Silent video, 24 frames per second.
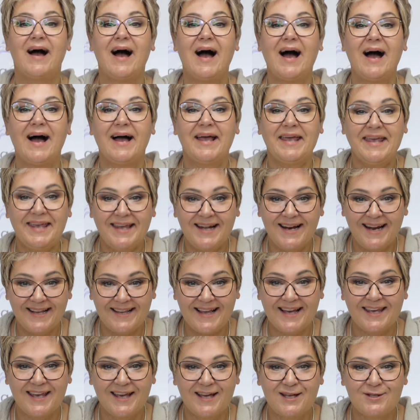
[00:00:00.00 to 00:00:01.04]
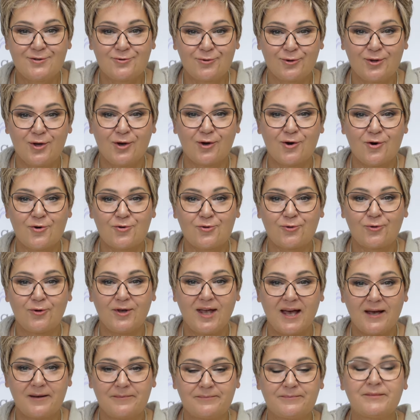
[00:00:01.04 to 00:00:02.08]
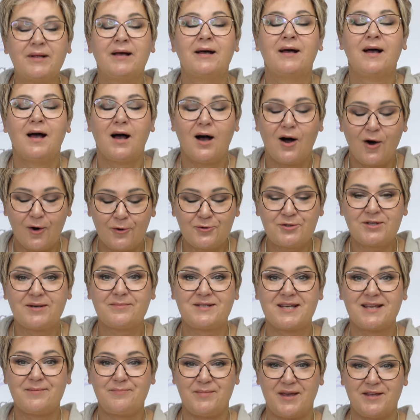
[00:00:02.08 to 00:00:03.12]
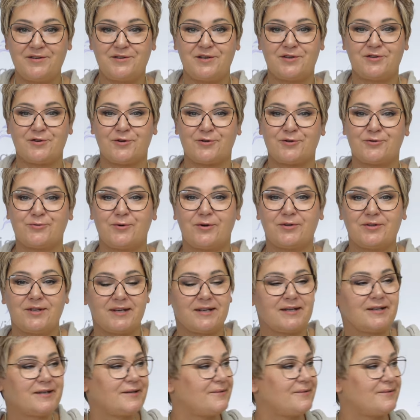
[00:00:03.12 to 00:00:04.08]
A ile takie cudo kosztuje? 850 zł.